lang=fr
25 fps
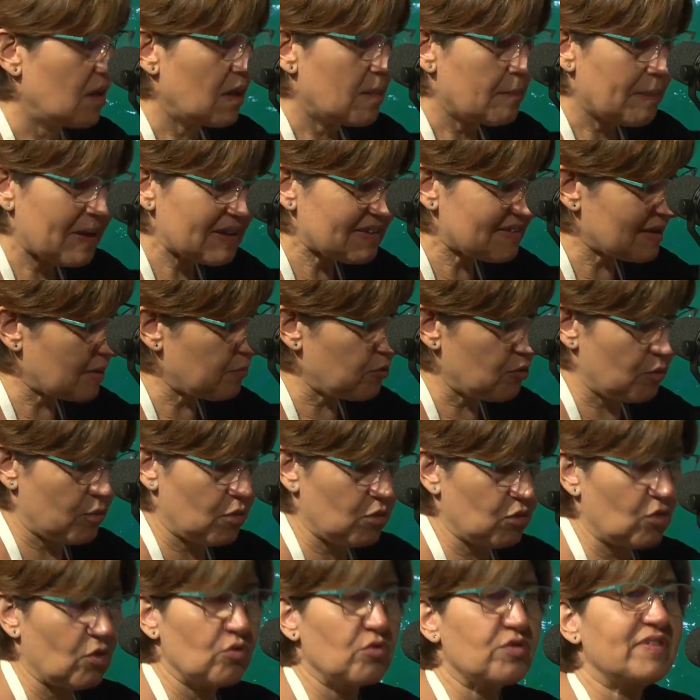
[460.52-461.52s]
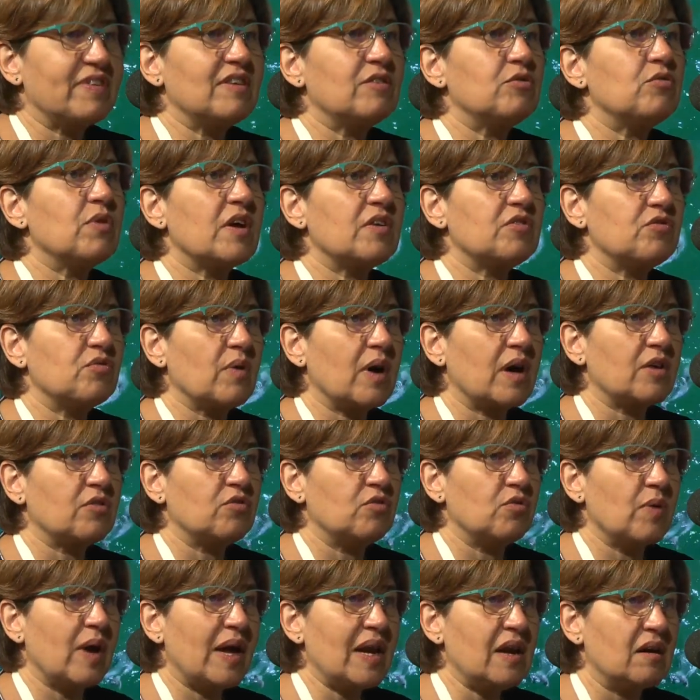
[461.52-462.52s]
Pas simplement dans la situation
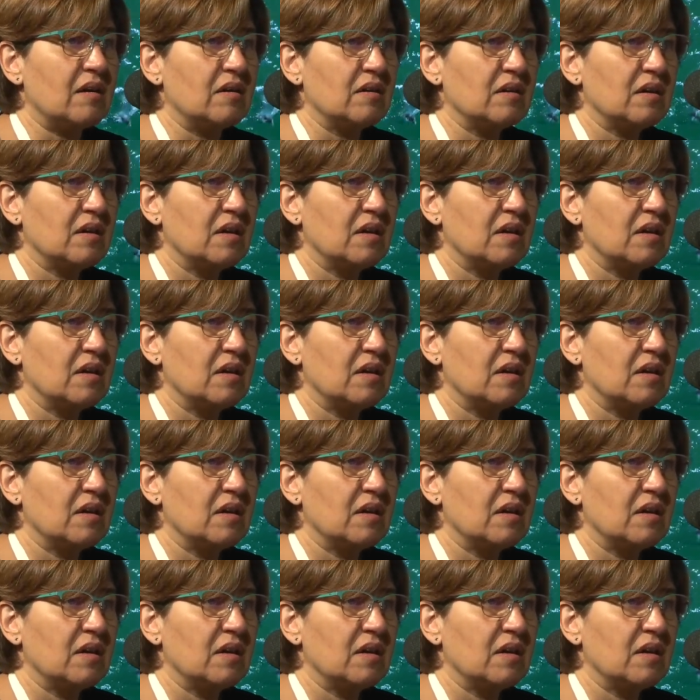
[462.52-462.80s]
actuelle.